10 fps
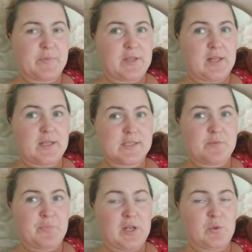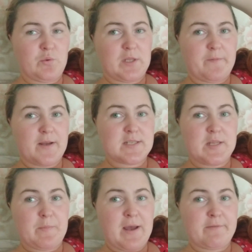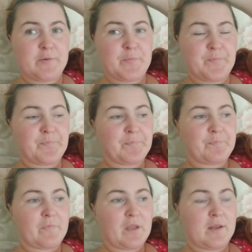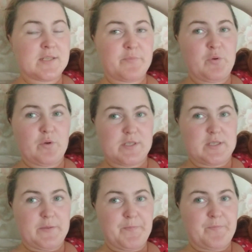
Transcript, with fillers: поднялась температура, давайте добавим антибиотик,